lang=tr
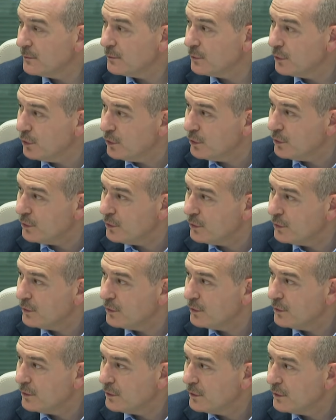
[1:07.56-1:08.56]
Bu
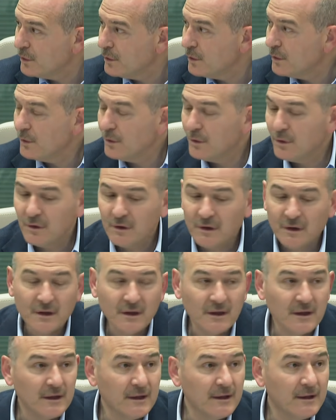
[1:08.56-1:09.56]

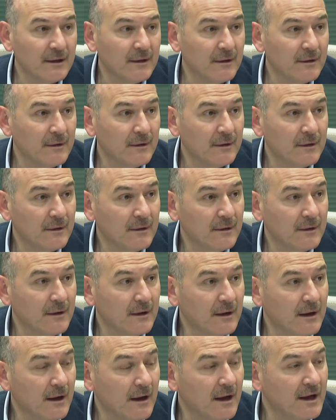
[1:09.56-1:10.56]
e,
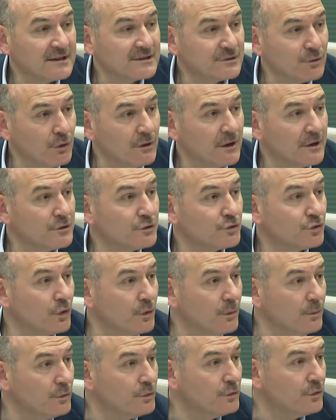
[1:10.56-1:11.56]
hasta olanın
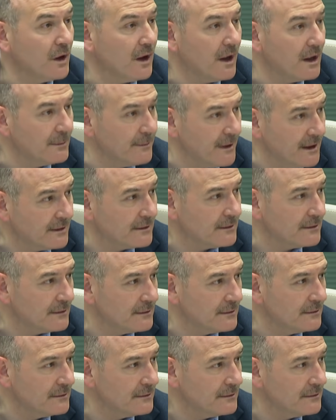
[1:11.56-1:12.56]
sorumluluğunu almak
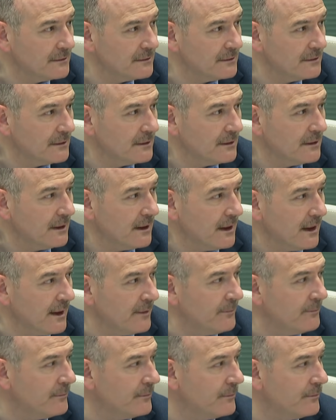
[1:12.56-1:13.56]

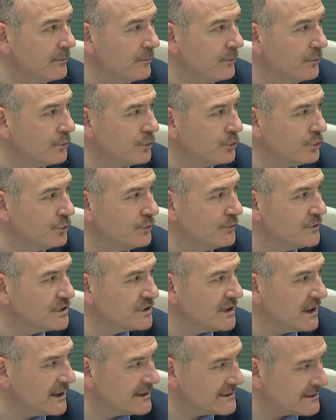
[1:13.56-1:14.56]
hem bunun
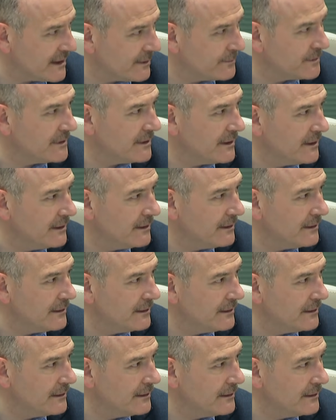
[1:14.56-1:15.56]
vicdan azabıyla
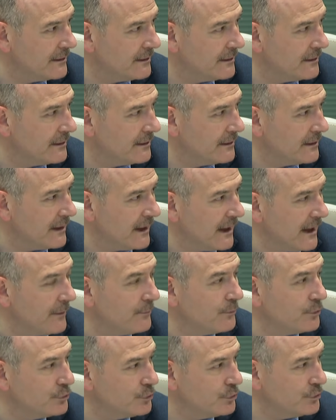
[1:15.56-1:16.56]

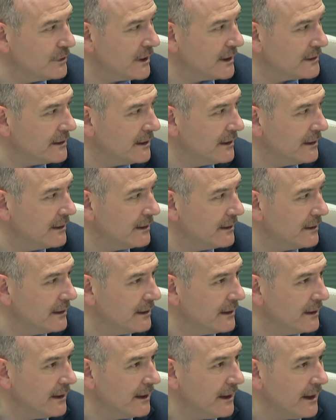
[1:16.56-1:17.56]
hem bu dünyada
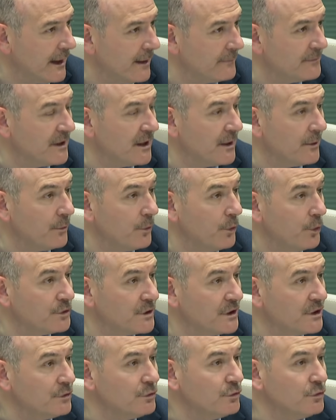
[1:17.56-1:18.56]
hem de
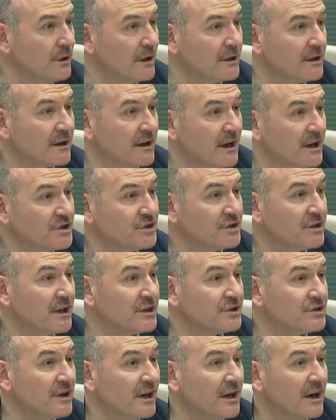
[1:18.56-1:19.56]
öteki dünyada karşı
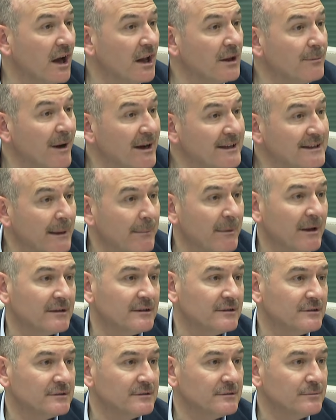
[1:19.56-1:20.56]
karşıya kalmak
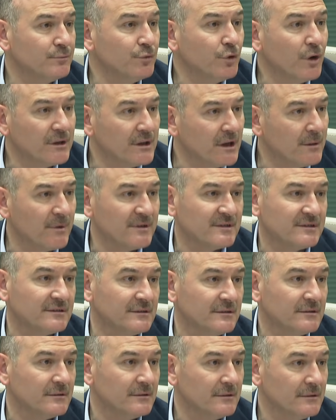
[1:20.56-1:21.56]
demektir. Bu kadar
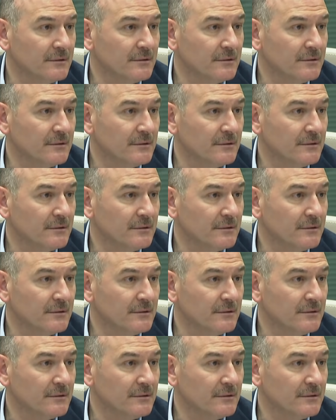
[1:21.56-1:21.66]
basit.